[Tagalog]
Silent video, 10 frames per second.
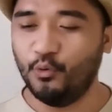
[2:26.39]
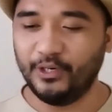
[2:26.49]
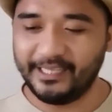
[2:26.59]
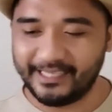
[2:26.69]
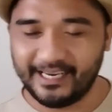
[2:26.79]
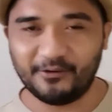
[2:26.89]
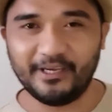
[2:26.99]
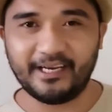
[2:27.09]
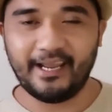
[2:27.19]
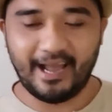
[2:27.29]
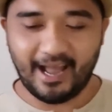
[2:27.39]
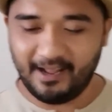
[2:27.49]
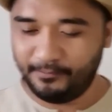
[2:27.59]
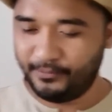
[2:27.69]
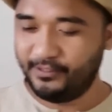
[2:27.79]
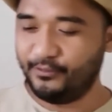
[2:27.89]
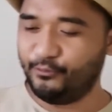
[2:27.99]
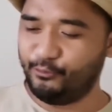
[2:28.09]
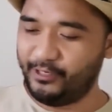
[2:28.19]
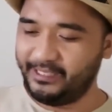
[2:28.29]
uulitin ni Kuya Ray, ha?
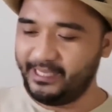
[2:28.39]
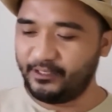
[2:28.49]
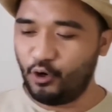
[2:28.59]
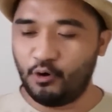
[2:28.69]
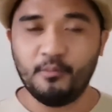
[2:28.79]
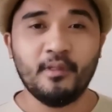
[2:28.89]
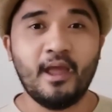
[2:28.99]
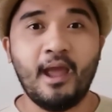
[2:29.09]
Uulitin ko.